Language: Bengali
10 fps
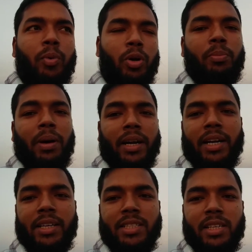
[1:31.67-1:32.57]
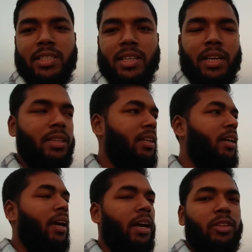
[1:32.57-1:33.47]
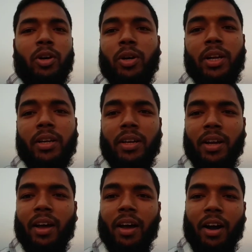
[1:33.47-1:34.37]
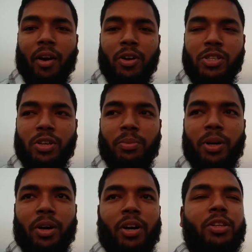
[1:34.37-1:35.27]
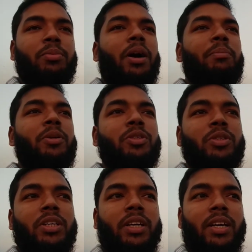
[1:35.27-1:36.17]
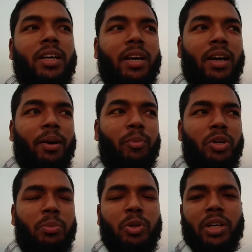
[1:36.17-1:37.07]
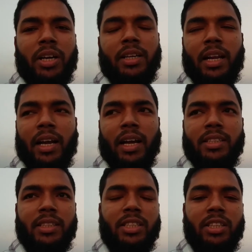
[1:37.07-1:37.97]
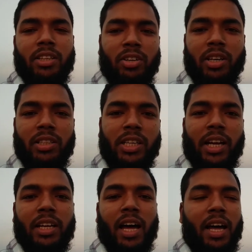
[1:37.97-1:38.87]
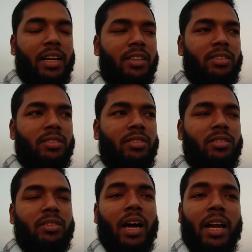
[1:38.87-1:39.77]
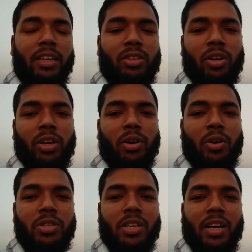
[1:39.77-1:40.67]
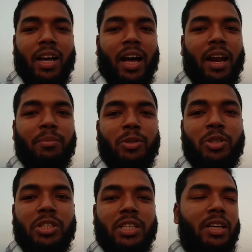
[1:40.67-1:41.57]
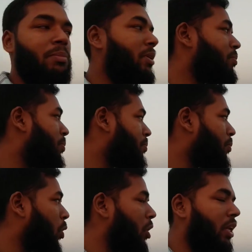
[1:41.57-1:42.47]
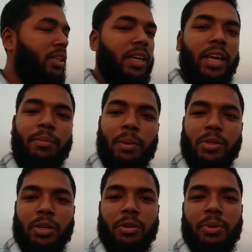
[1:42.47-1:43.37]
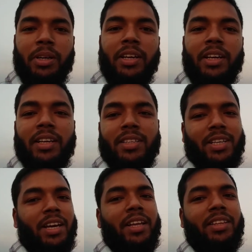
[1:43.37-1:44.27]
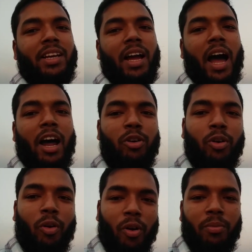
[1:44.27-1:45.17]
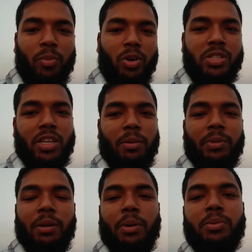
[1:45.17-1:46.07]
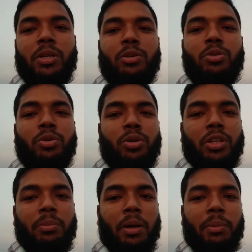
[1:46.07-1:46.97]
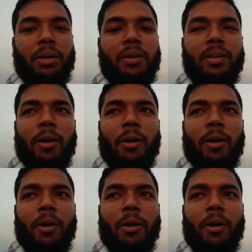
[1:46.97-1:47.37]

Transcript: বড় মার্কেটে যান সেক্ষেত্রে এক ধরনের কষ্ট হবে অথবা আপনি যদি মোটামুটি একটা এলাকায় যান সেই ধরনের সেখানে আরেক আরেক ধরনের কষ্ট আর আপনি যদি চান আপনার মহল্লাতেই এই ব্যবসা করবেন সেক্ষেত্রে আরও কম কষ্টে আপনি এই ব্যবসাটা শুরু করতে পারবেন